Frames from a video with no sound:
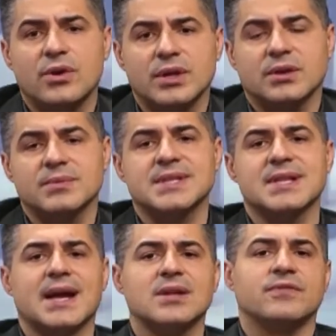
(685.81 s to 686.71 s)
Noi come
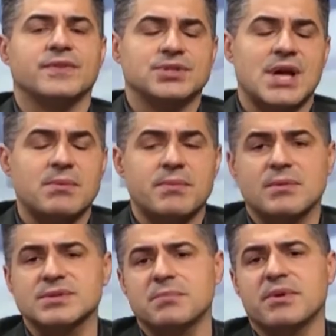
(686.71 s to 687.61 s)
sindacato facciamo,
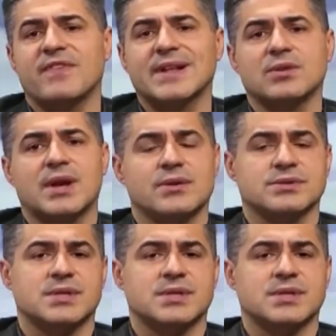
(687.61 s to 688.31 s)
abbiamo sempre fatto la